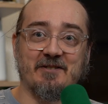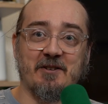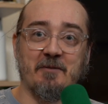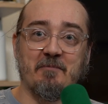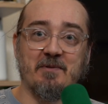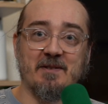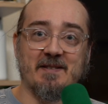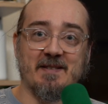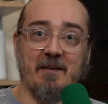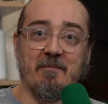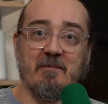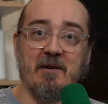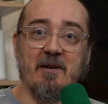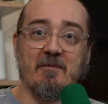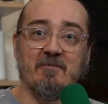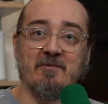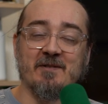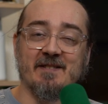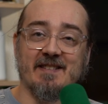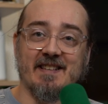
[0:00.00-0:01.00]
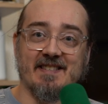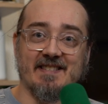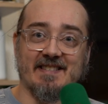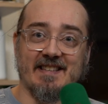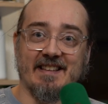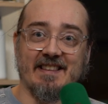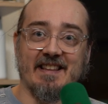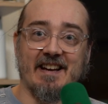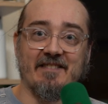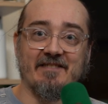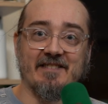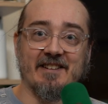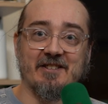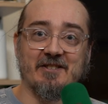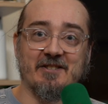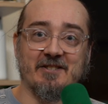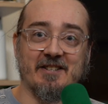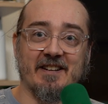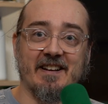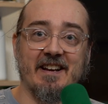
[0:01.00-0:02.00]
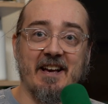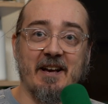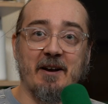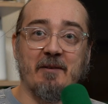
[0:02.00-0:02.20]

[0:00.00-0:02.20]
żeby samemu zastanawiać się.